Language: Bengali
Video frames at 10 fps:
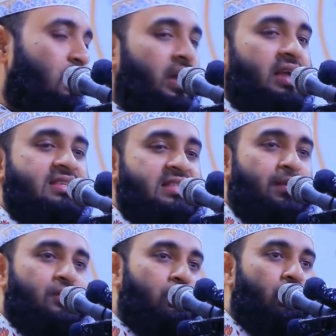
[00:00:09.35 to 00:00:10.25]
ওনাকে
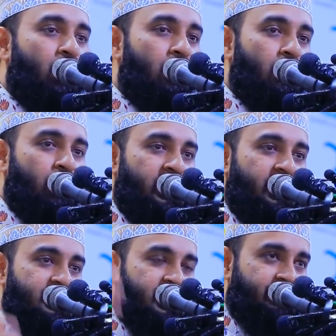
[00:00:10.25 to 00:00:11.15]
ইসলামের জন্য কবুল করে
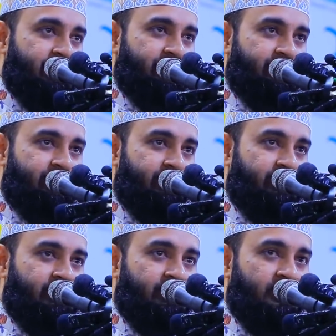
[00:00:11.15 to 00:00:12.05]
নিয়েছেন
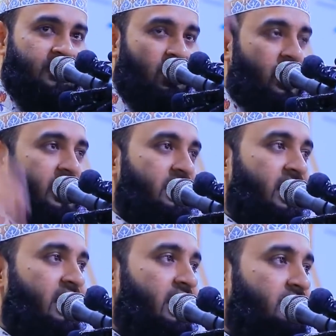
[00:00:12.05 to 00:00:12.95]
কয়টা
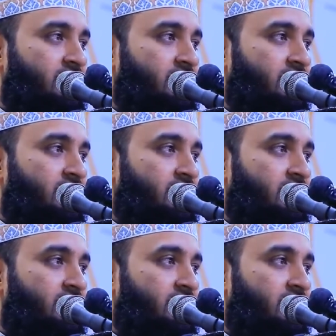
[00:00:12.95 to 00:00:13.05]
ধাক্কা